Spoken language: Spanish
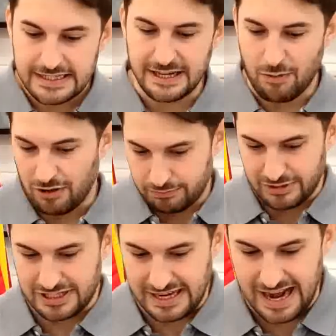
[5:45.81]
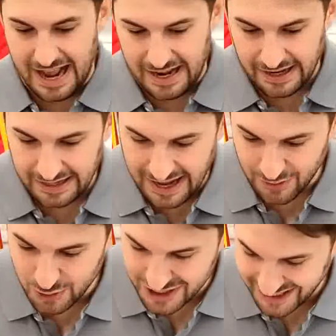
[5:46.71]
sí, bueno, pues la, la
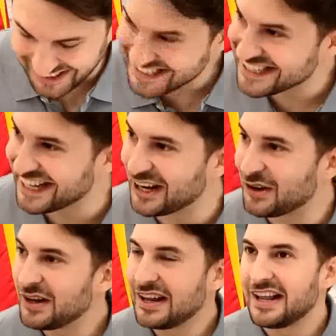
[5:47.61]
EDUSI, sí